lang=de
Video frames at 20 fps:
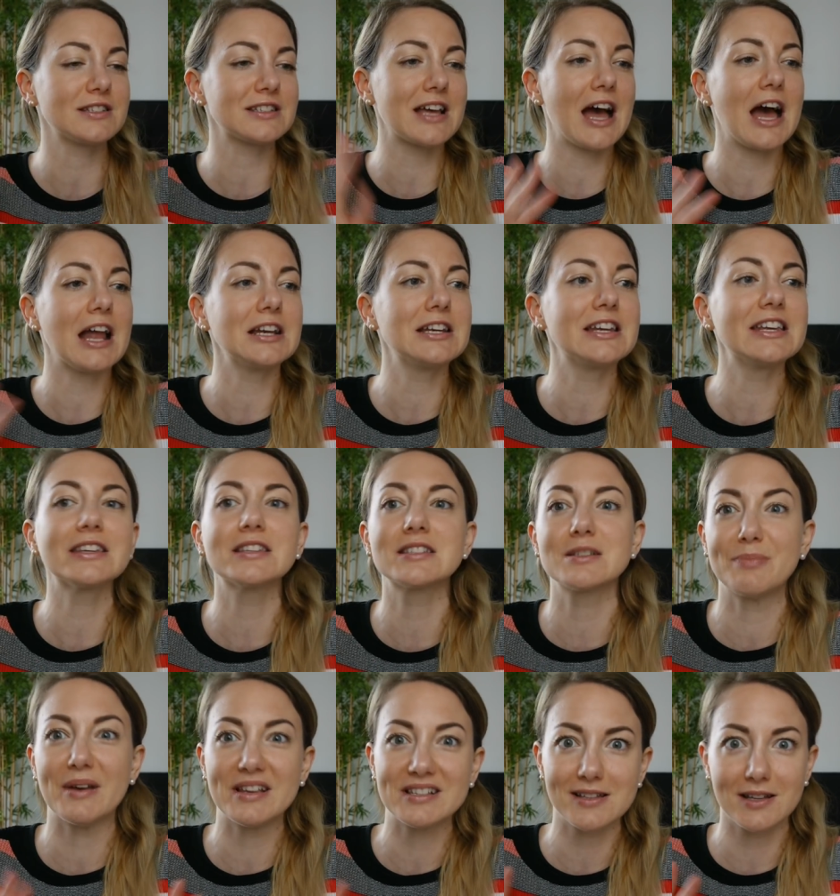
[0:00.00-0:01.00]
Es kann
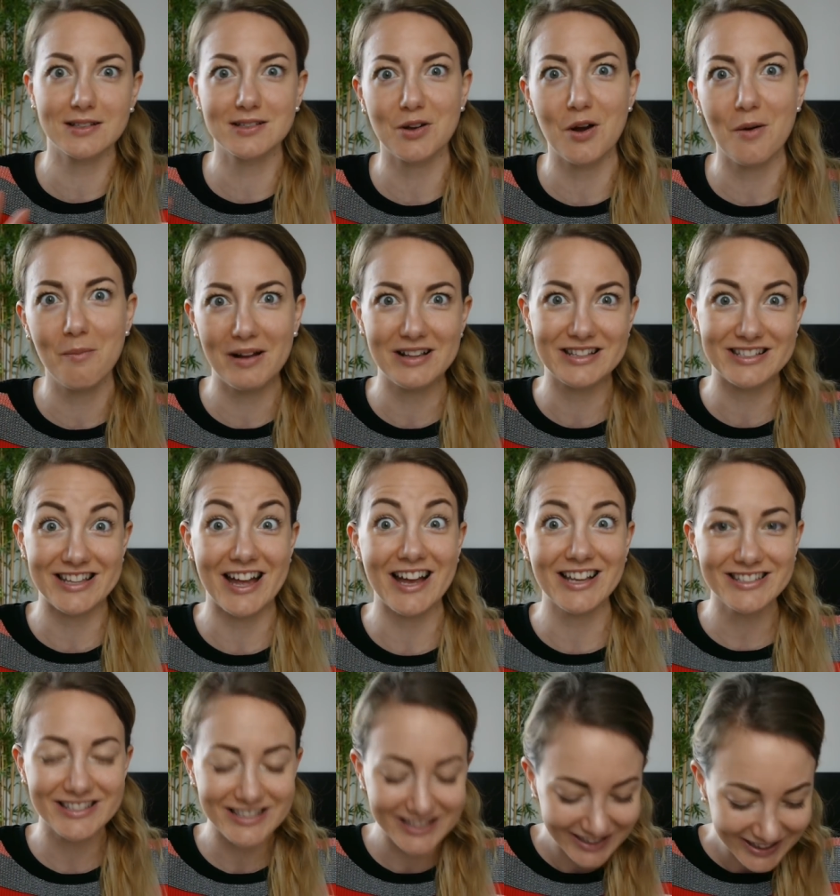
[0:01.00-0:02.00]
nichts Besseres kommen als
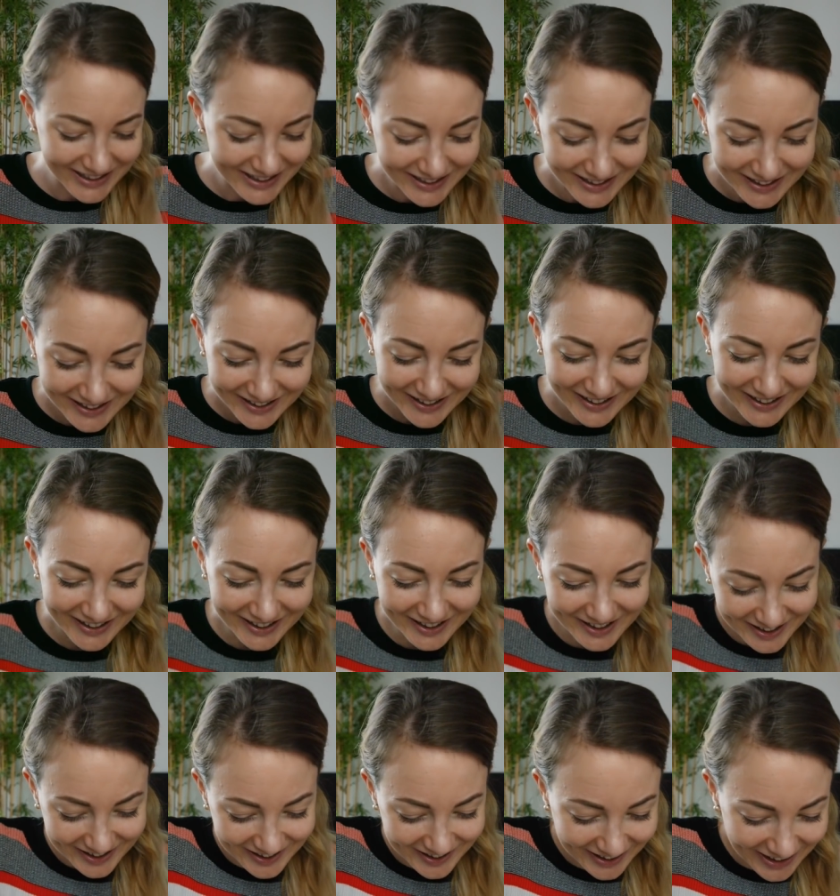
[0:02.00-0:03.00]
das.
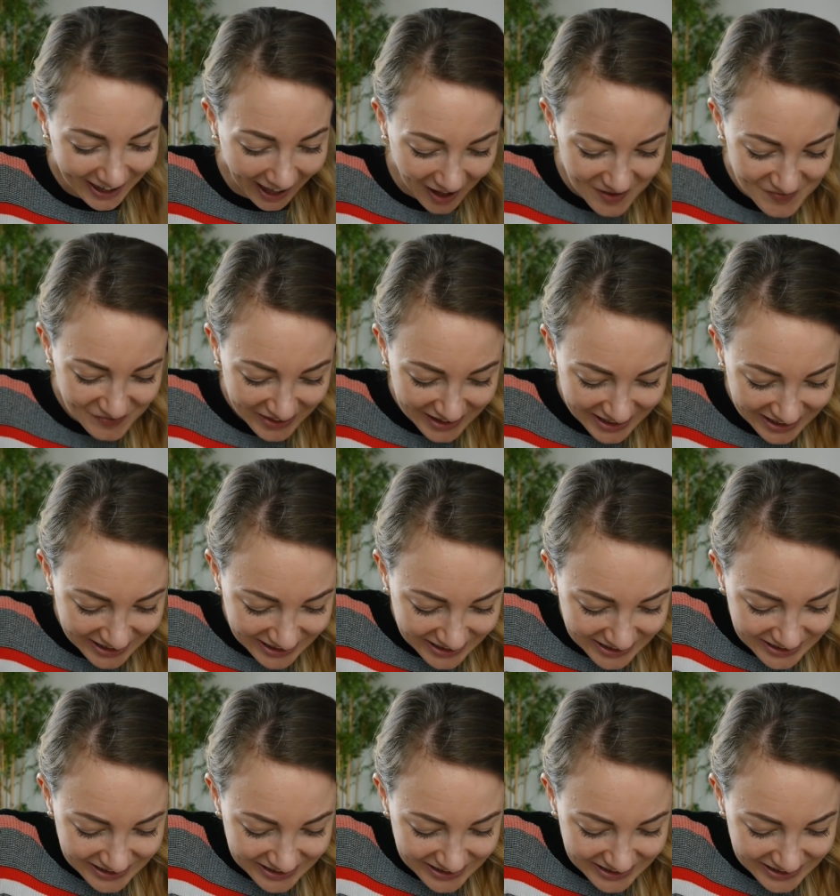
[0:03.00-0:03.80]
Äh, ja.